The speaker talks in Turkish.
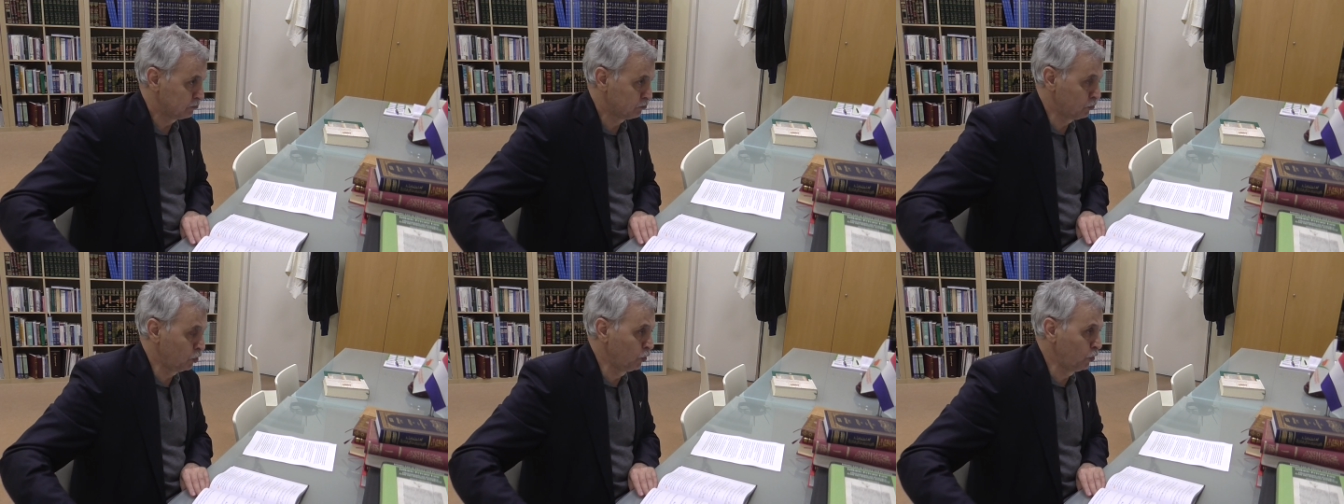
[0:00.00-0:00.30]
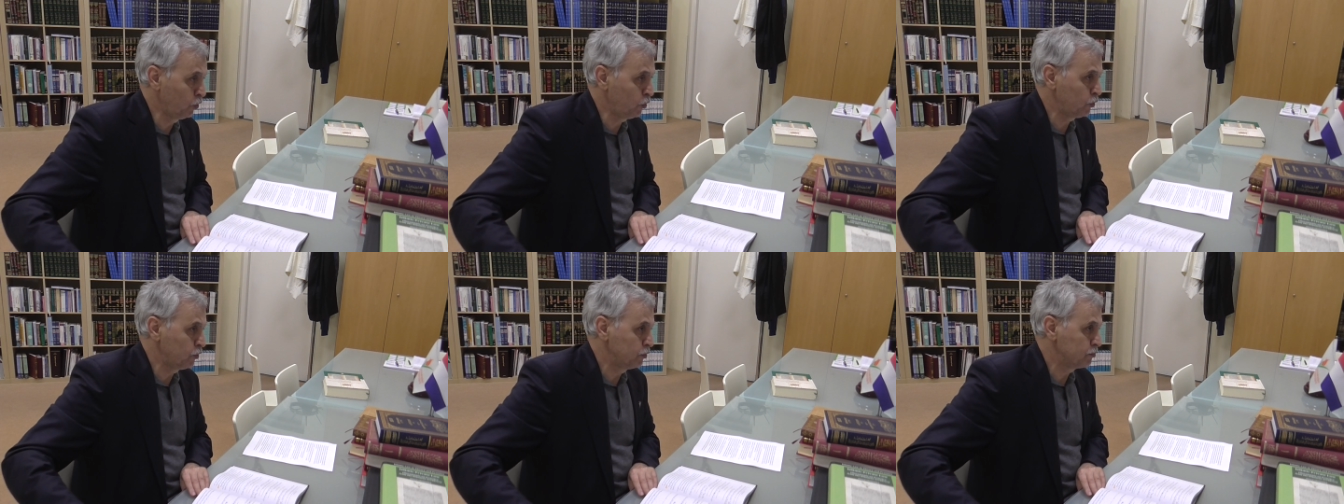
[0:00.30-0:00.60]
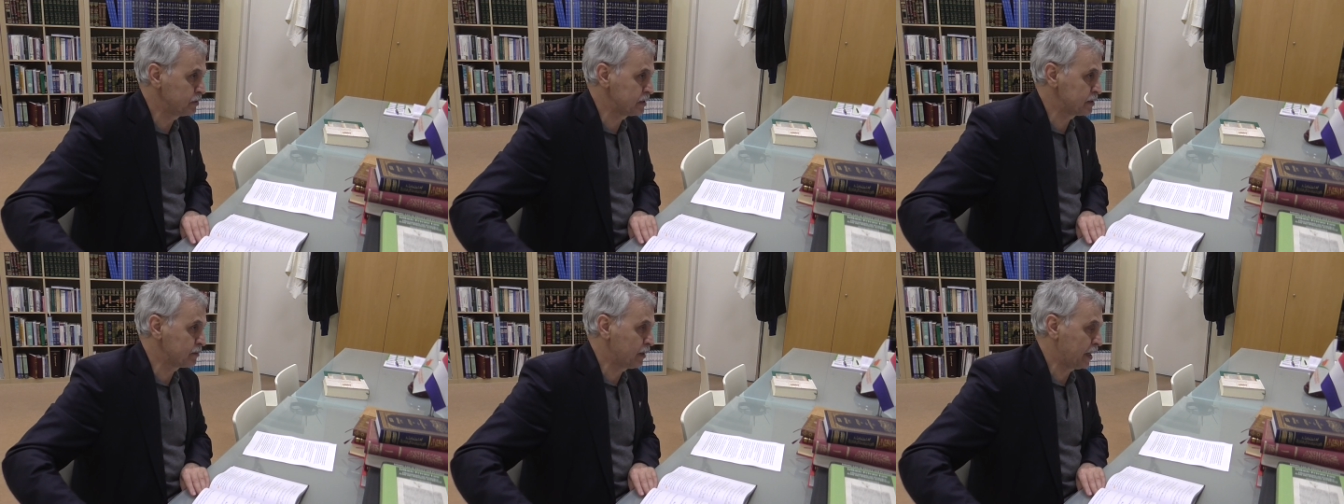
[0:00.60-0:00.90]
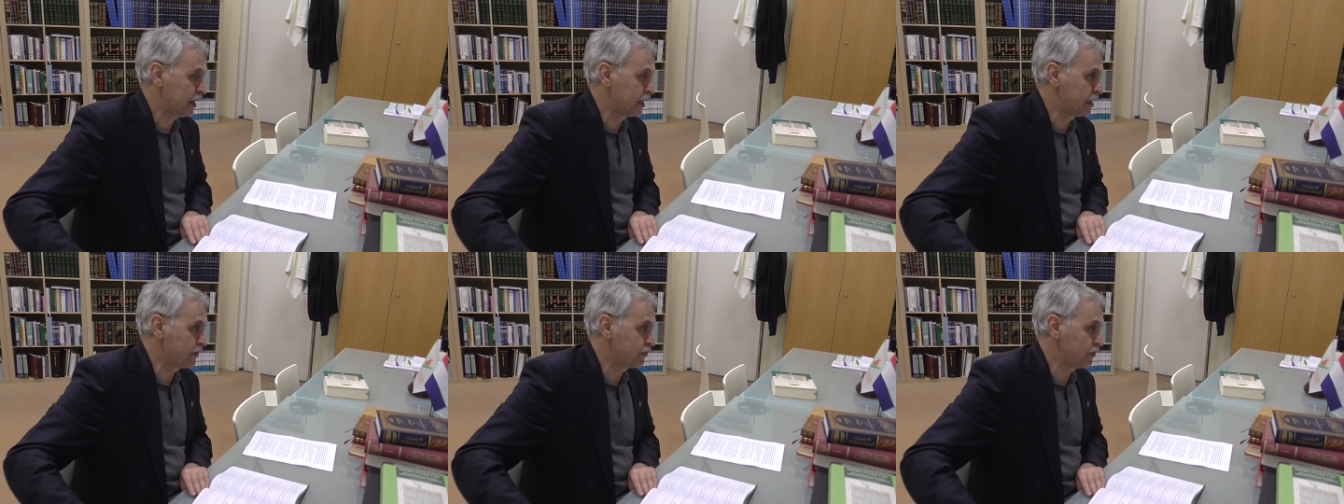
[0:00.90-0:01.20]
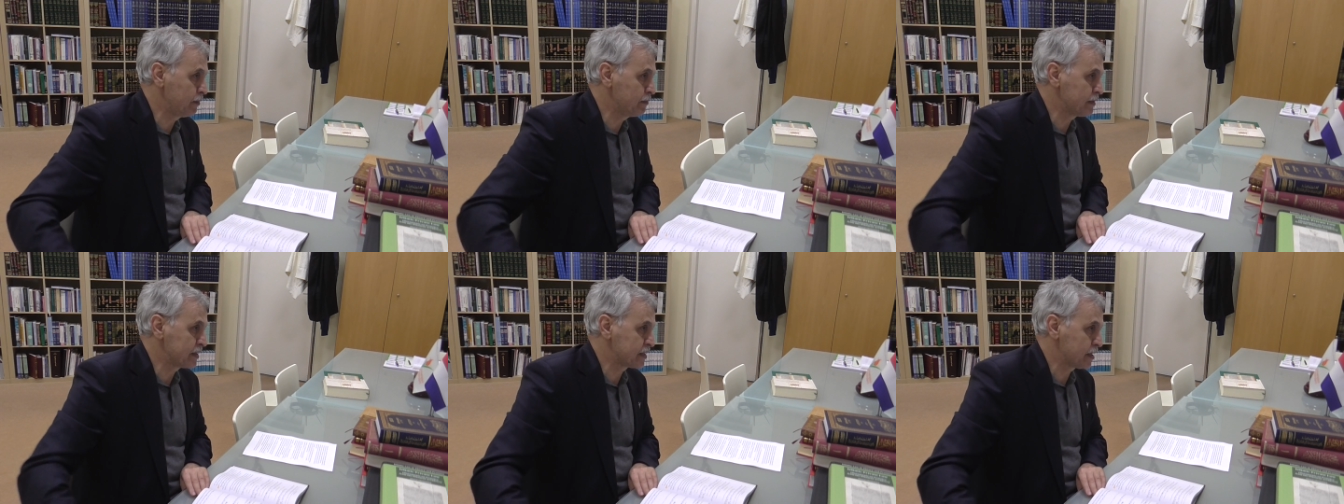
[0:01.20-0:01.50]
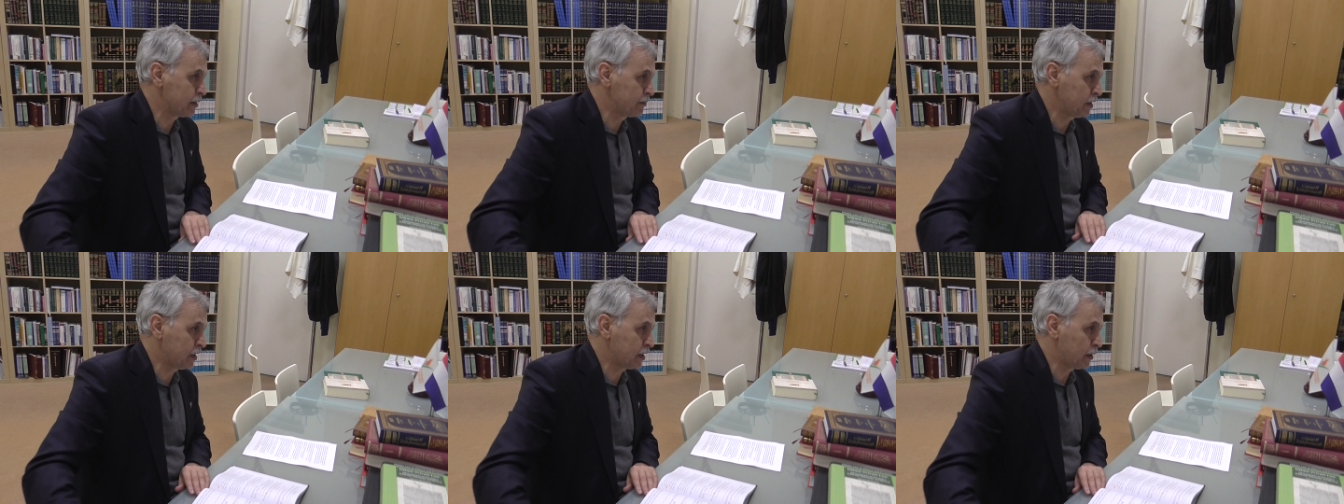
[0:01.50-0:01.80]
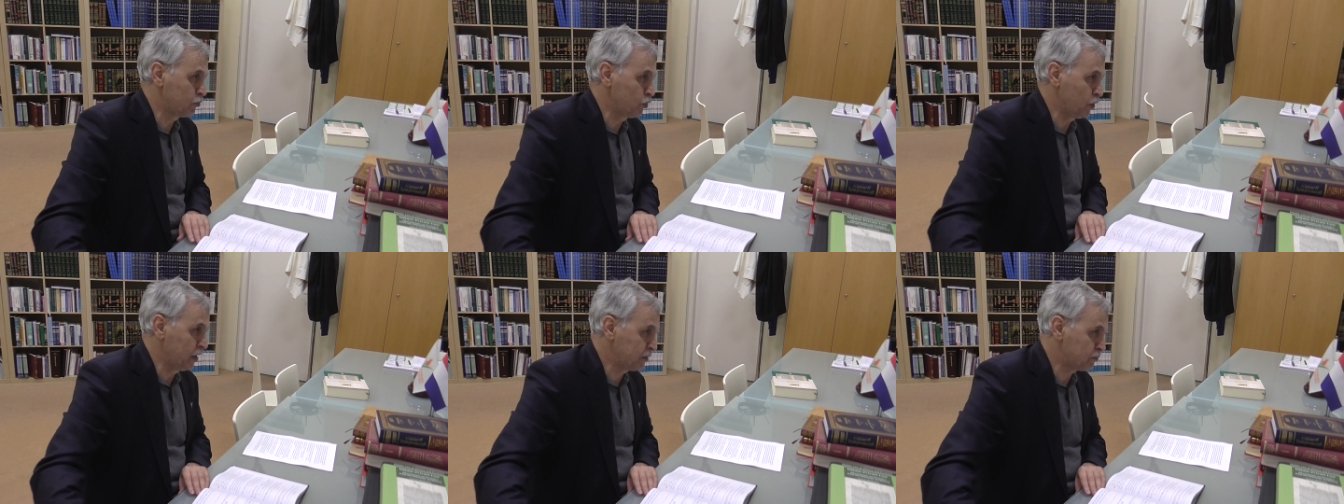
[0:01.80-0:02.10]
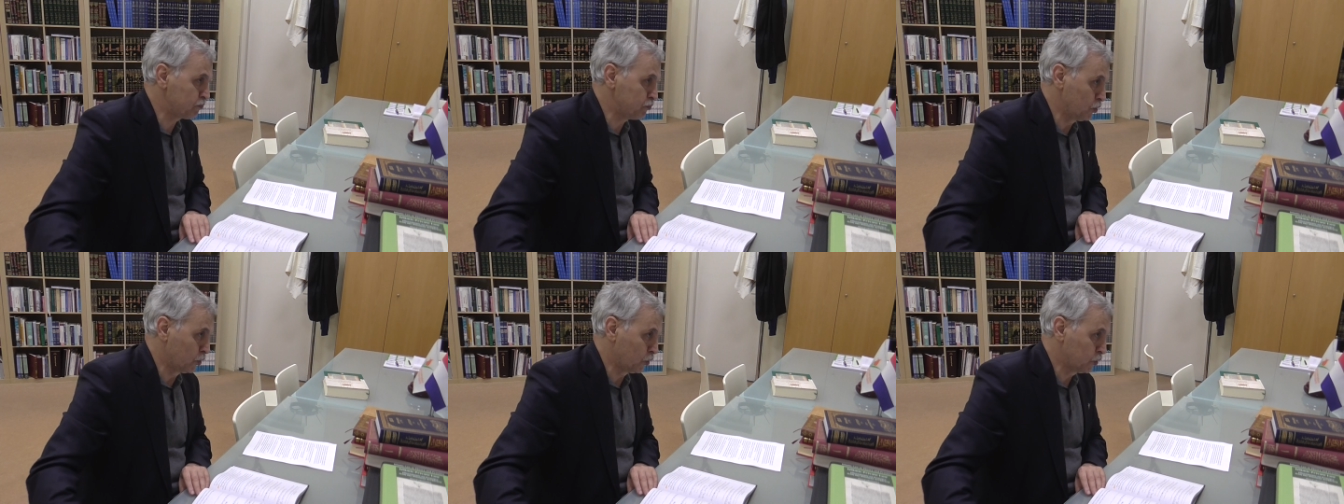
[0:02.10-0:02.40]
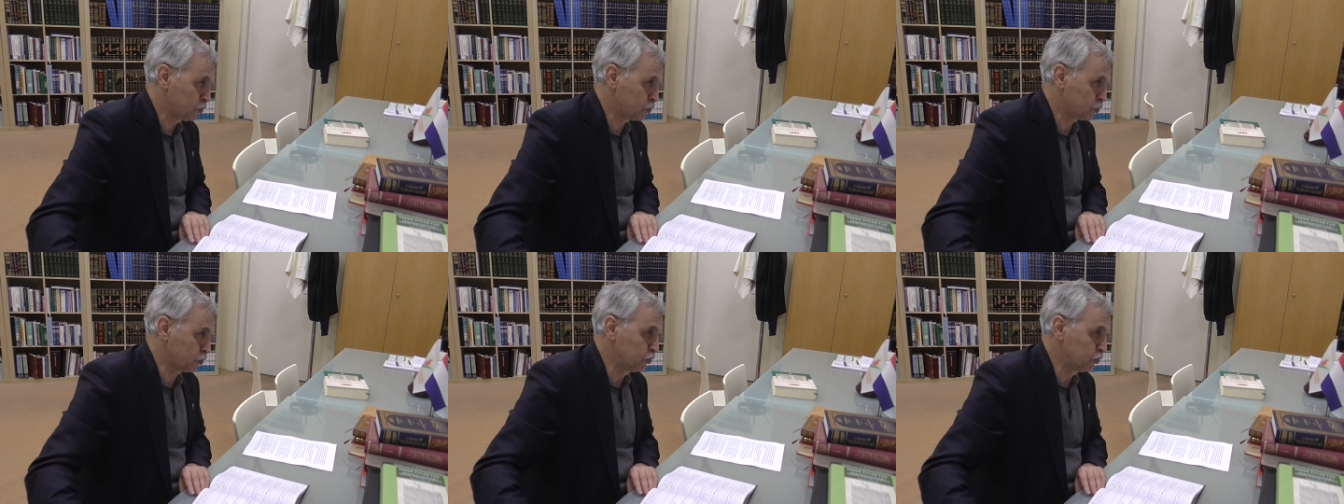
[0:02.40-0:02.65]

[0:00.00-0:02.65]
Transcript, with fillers: Bunu bizim Hanefi mezhebi kabul etmiyor.